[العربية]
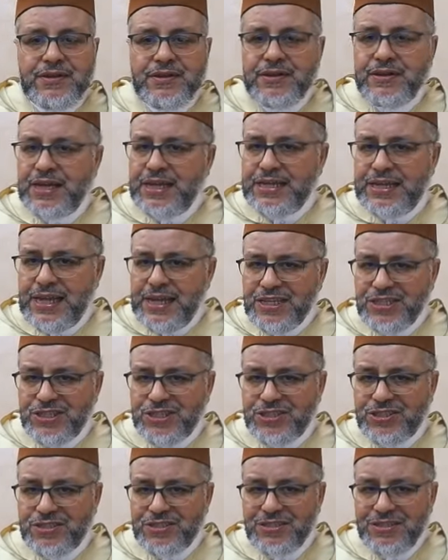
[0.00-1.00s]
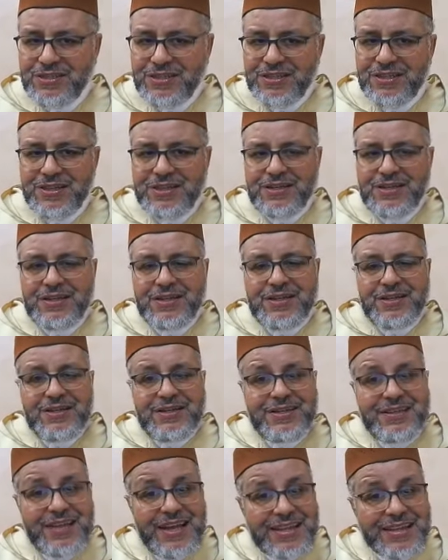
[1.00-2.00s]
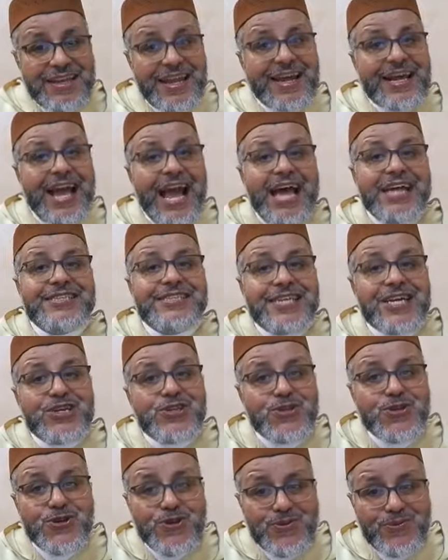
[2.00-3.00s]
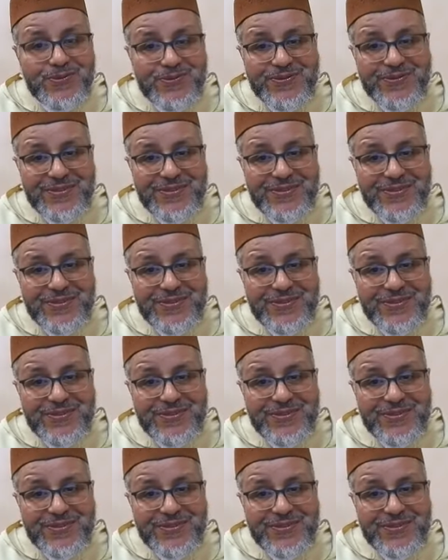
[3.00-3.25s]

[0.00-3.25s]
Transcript: علاش؟ لأن كان تيصوم